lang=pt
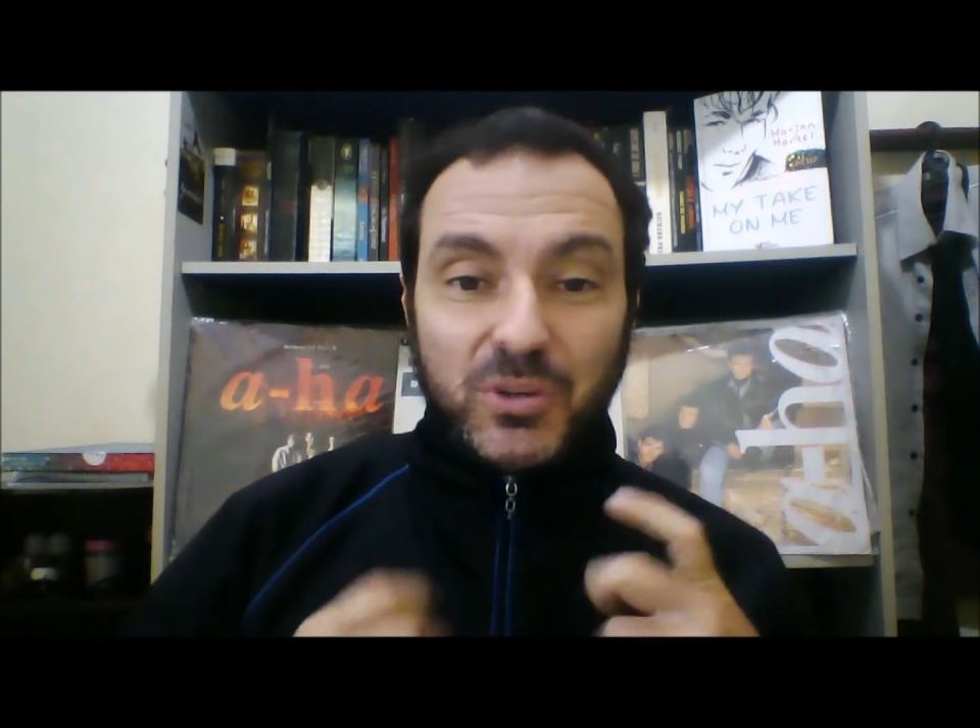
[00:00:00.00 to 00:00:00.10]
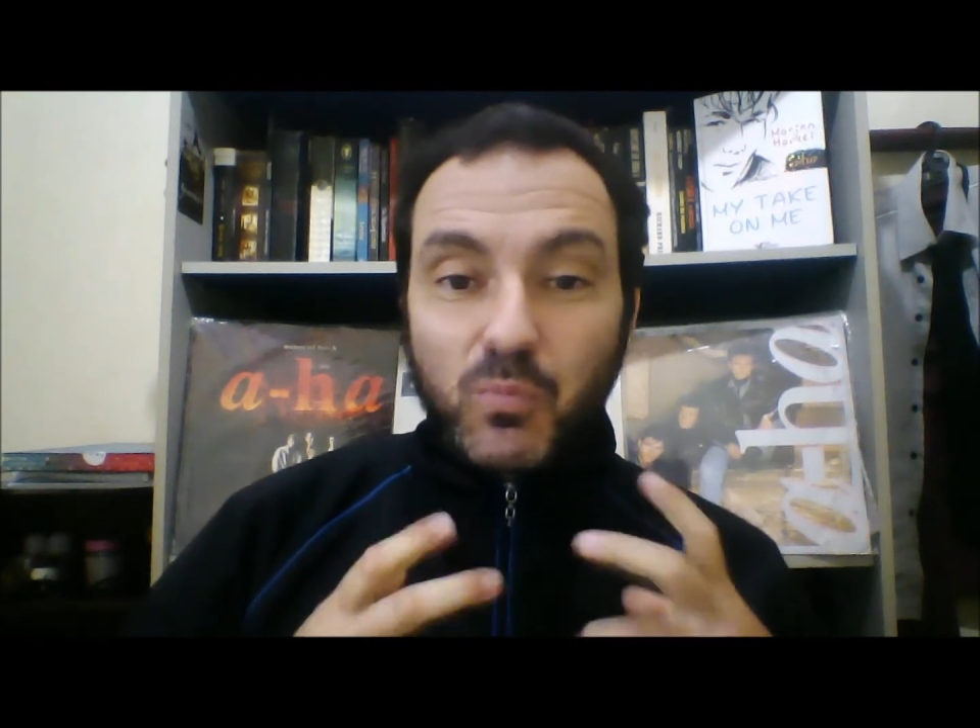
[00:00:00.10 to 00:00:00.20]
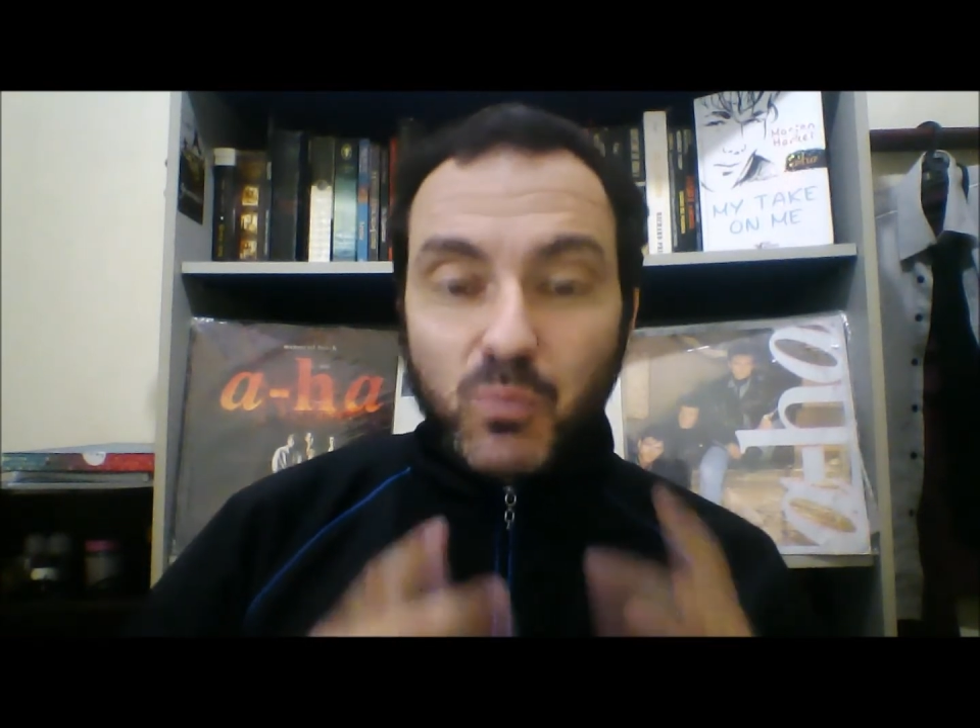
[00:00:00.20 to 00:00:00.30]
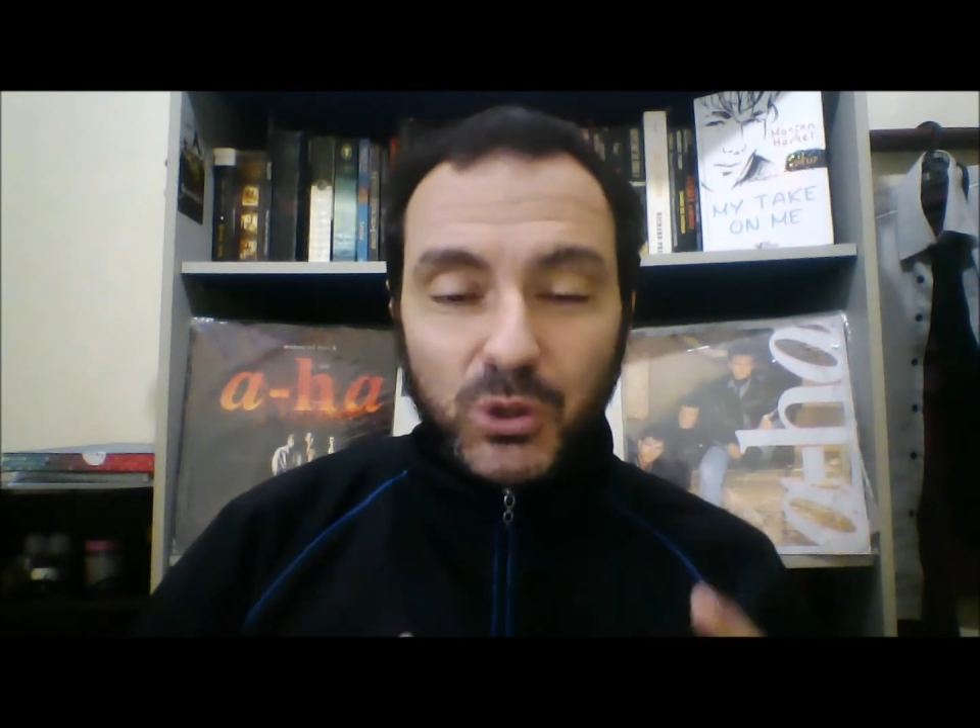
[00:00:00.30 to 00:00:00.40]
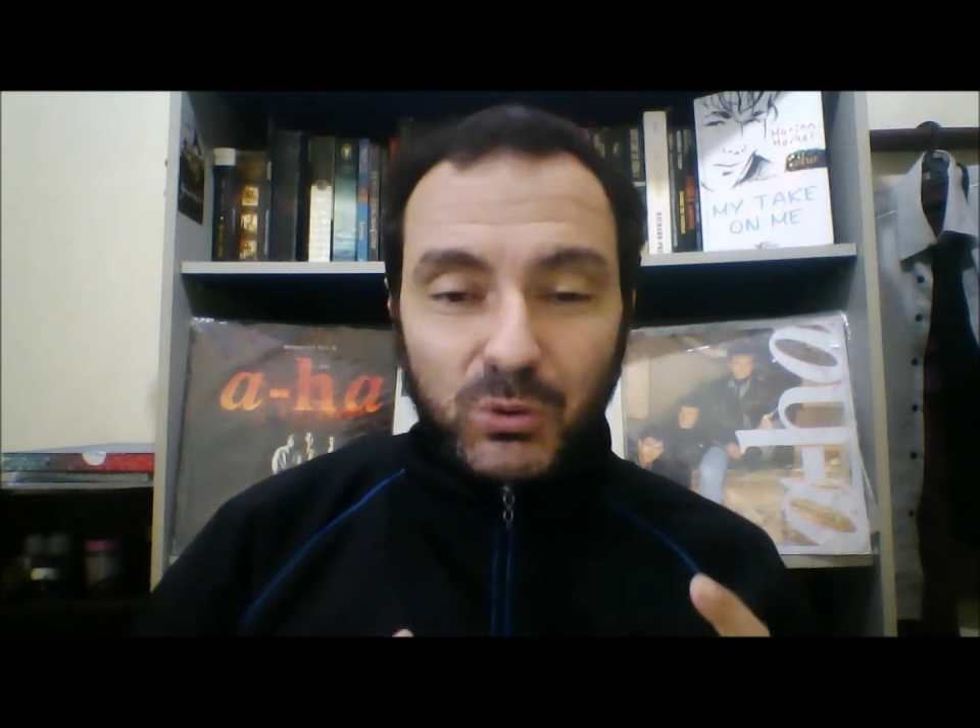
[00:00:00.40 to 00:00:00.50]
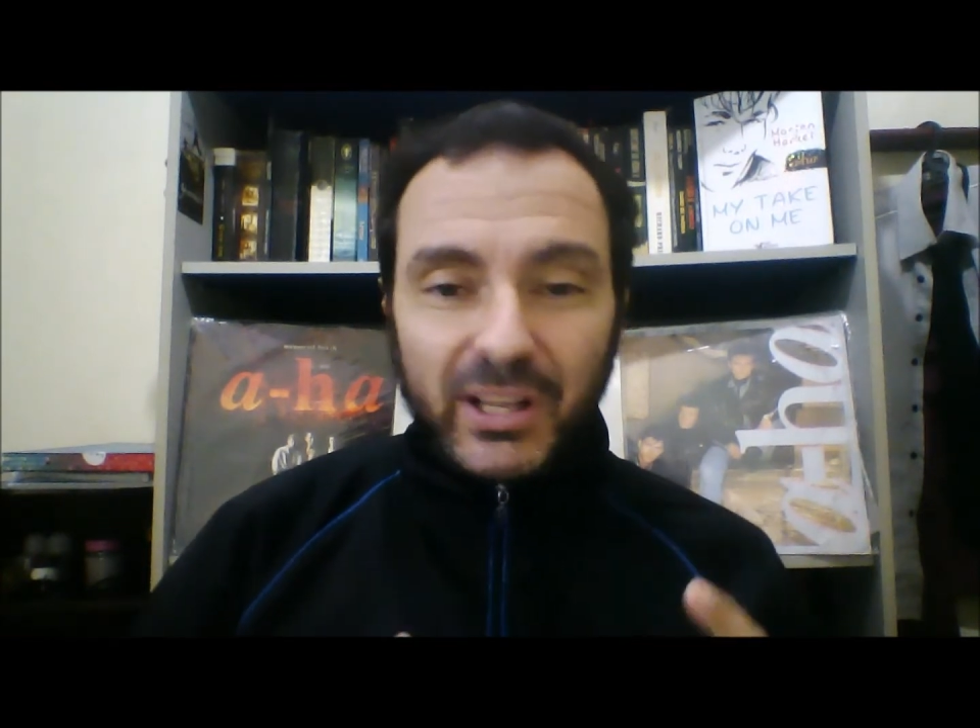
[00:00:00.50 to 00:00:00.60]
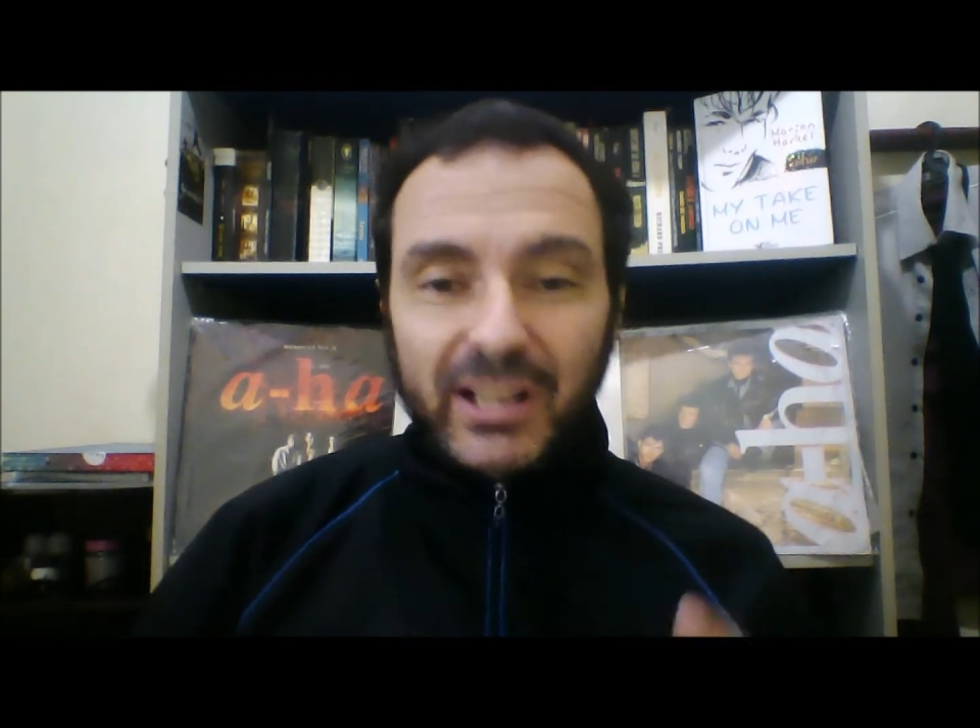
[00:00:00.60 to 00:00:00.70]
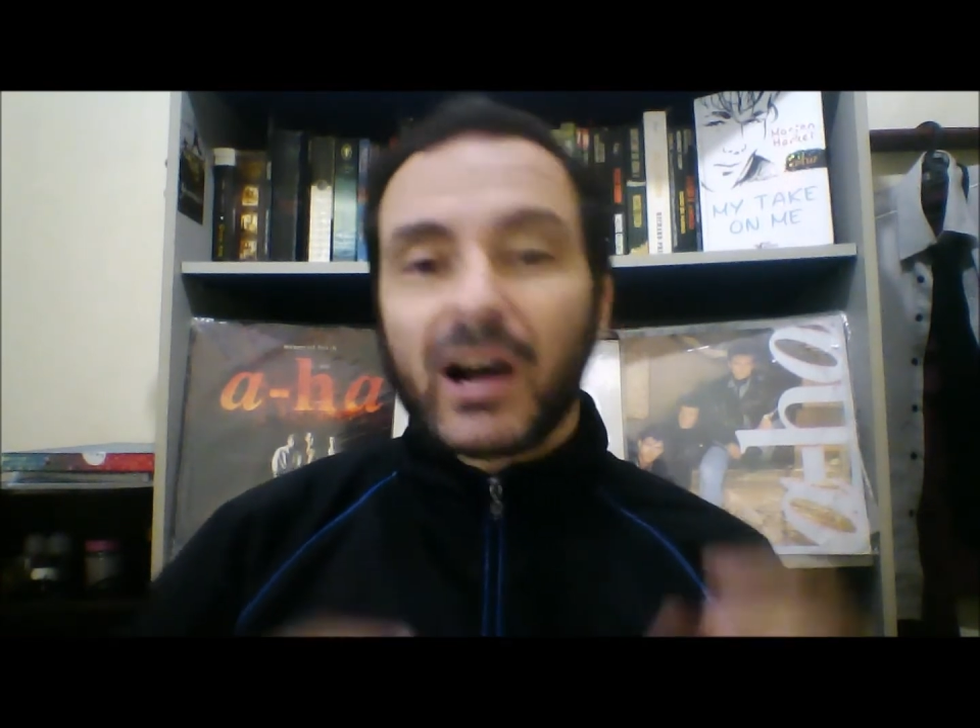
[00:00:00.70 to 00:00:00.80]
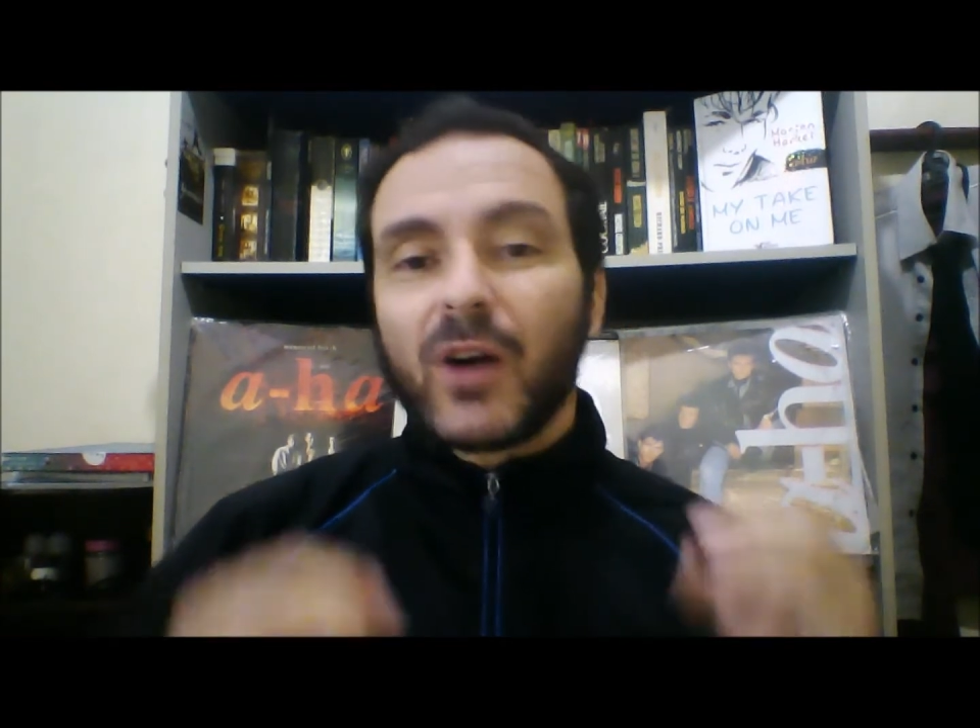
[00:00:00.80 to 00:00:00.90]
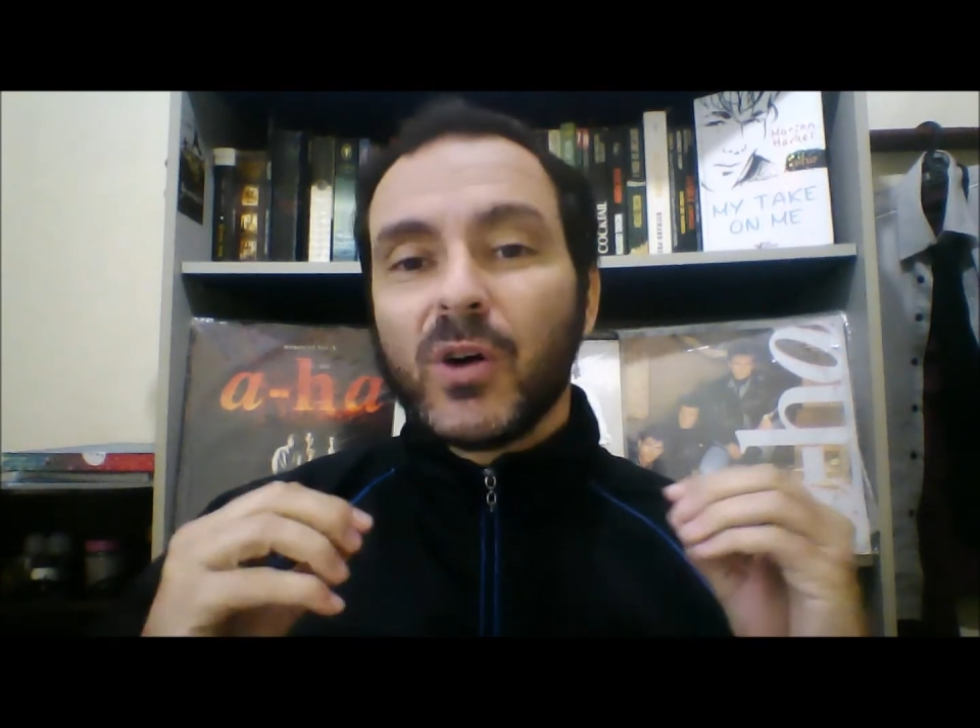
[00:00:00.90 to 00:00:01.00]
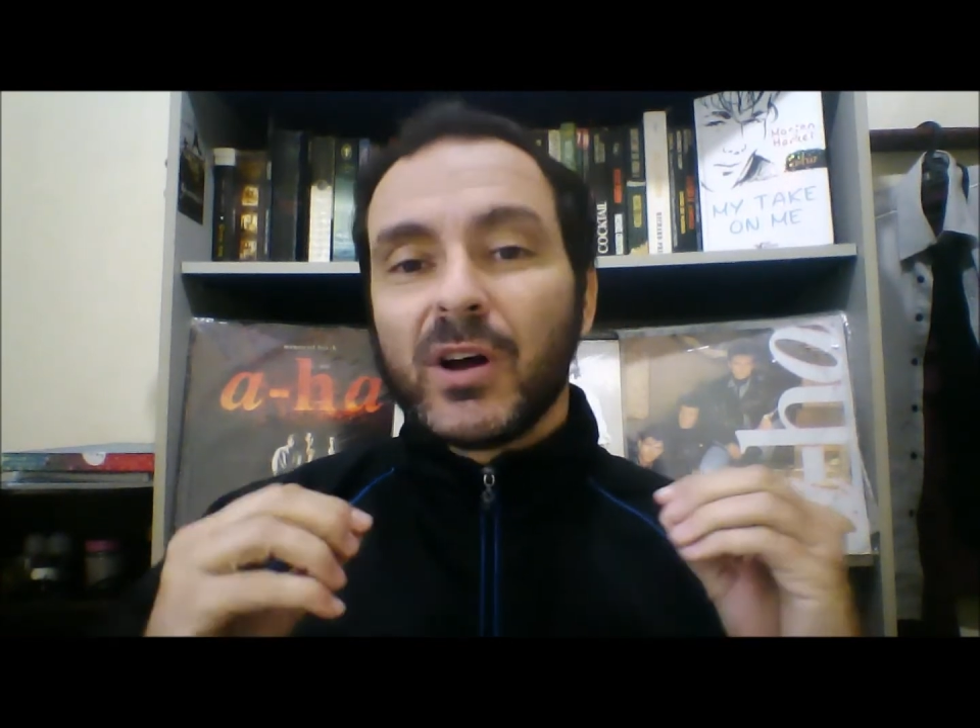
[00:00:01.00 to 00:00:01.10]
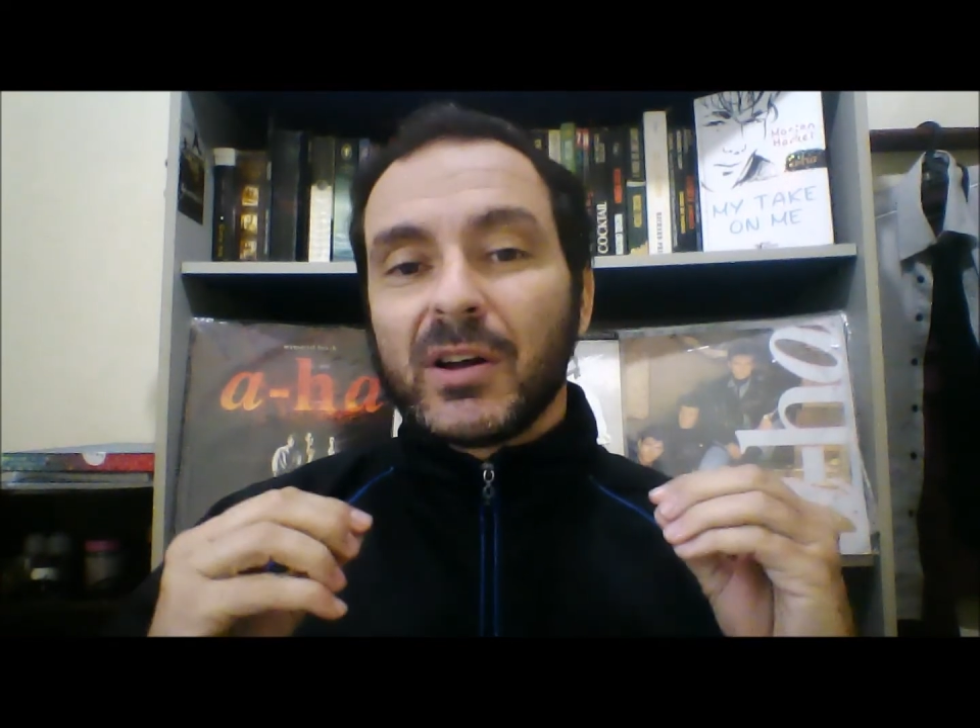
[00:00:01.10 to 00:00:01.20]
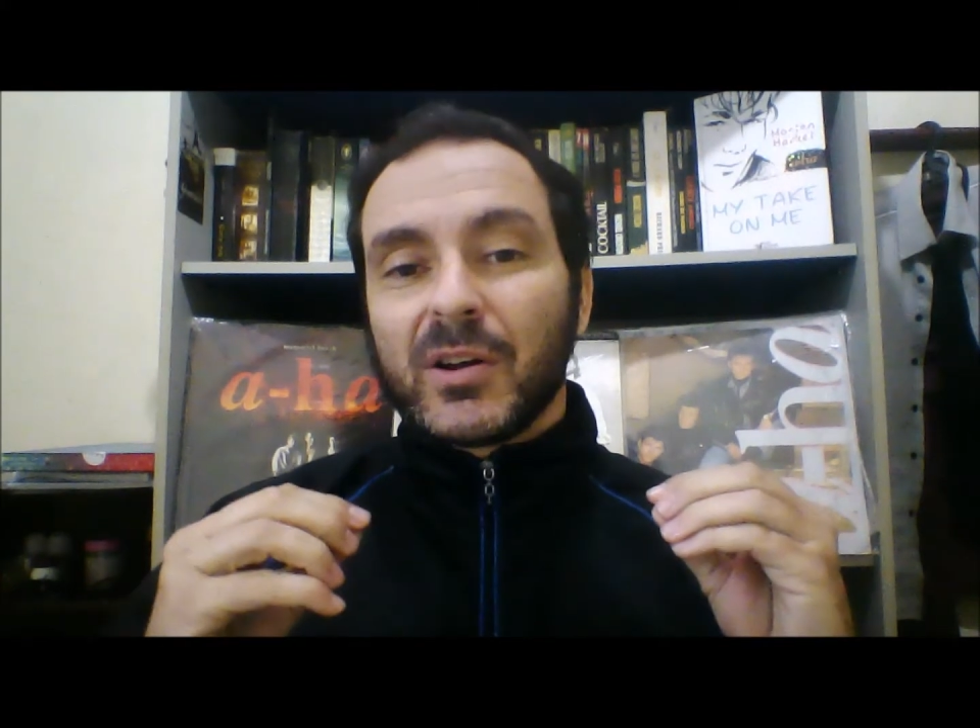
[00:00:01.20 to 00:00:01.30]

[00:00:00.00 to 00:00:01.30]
muito legal,